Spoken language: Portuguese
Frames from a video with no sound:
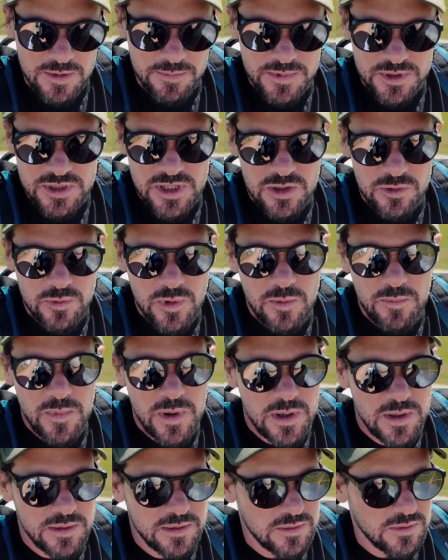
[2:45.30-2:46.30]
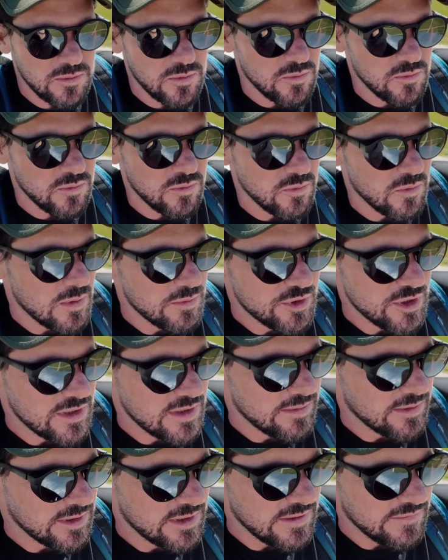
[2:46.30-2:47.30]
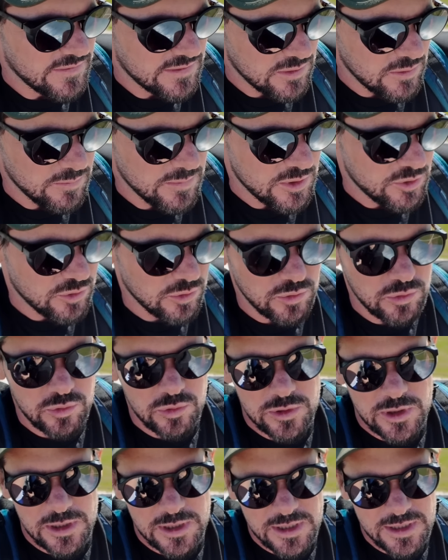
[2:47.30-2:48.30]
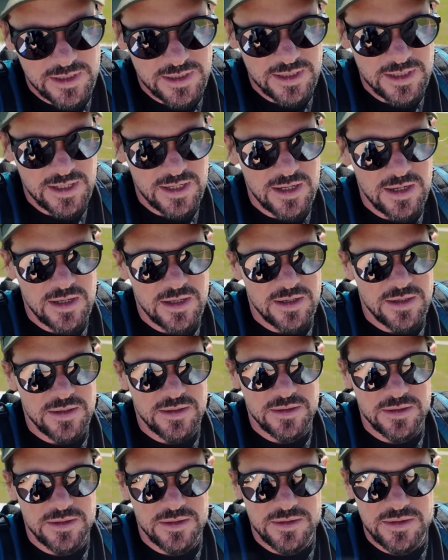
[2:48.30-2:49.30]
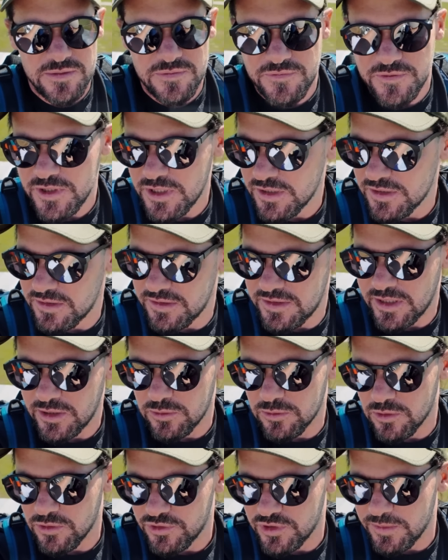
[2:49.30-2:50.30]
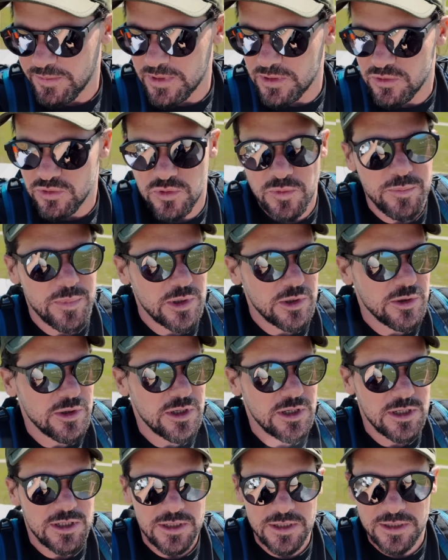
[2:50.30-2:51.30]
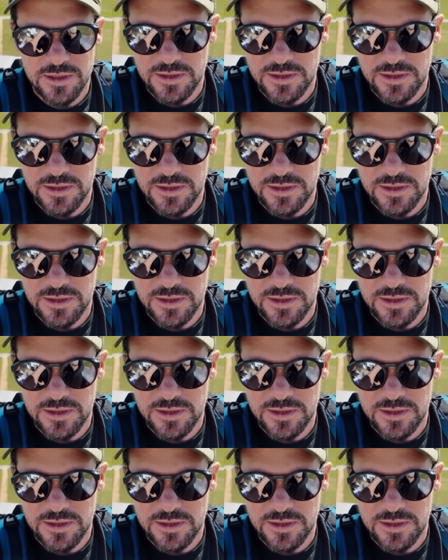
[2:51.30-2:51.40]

mas não, não é uma, o objetivo daqui é fazer uma estrutura uh, diferente, tecnologicamente superior.